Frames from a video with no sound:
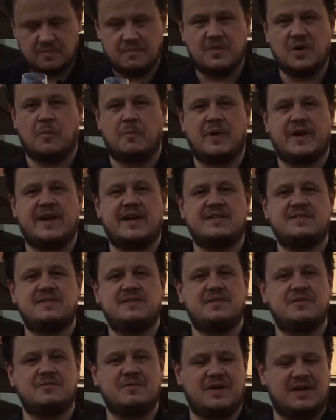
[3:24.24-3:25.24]
Meu,
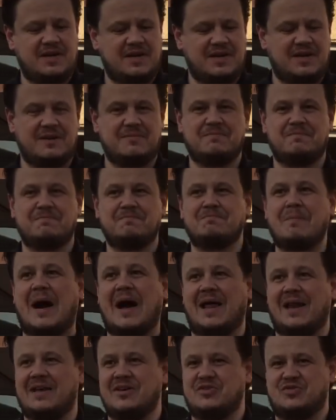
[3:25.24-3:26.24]
parece uma
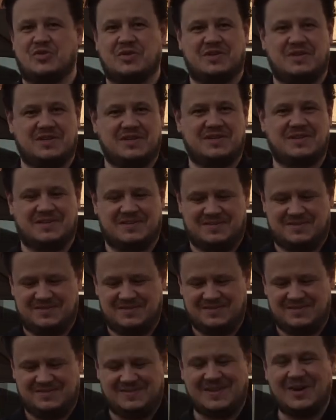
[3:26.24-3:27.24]
bala isso aqui, cara.
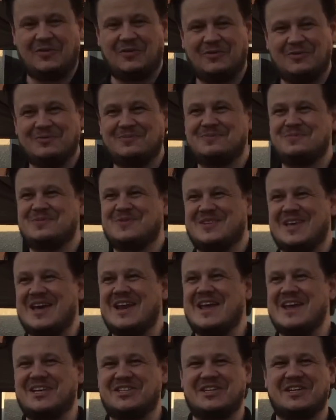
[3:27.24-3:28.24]
Tão
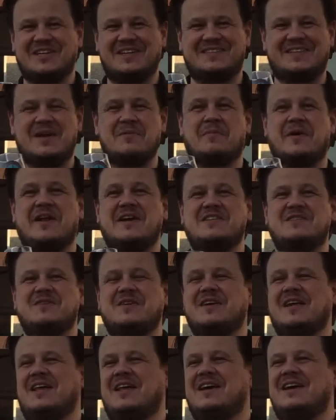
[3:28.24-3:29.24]
cereja que tem, parece
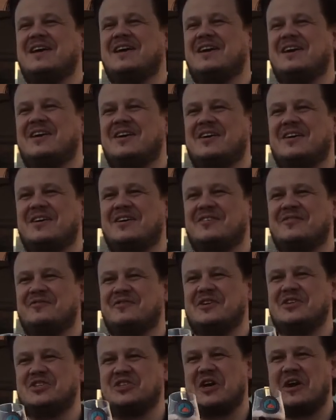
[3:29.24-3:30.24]
aquela
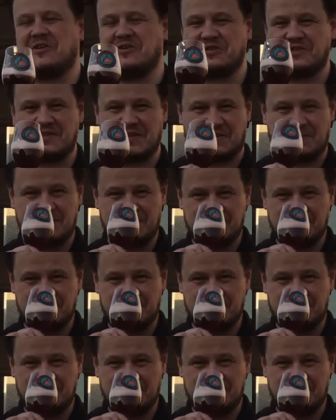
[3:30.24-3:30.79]
frigel, assim.